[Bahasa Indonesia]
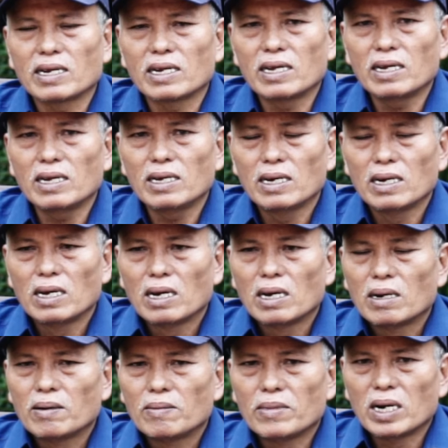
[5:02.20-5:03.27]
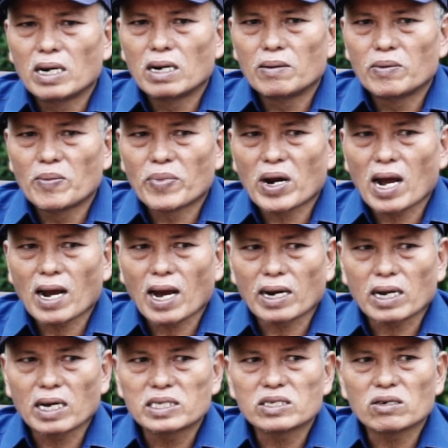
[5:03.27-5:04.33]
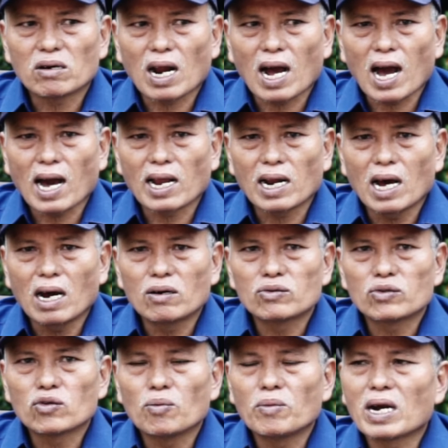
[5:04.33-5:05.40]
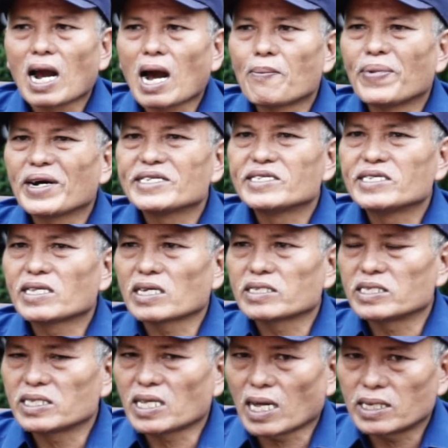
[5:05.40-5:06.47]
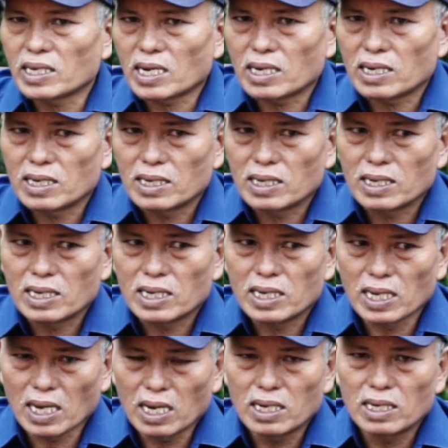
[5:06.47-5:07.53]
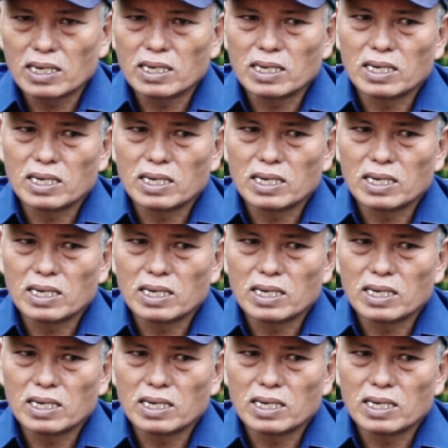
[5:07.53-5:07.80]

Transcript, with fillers: ini e, memberangkatkan seorang anak untuk menggapai cita-citanya ya